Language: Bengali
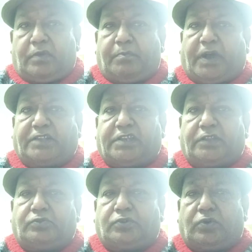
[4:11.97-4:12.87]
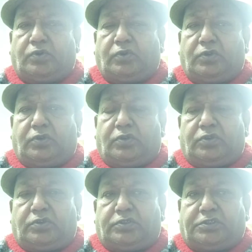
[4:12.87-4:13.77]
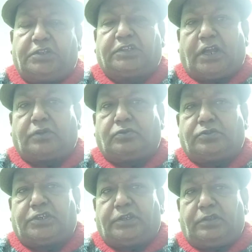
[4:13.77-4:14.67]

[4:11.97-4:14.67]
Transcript: বাচ্চা দুটো চিৎকার করছে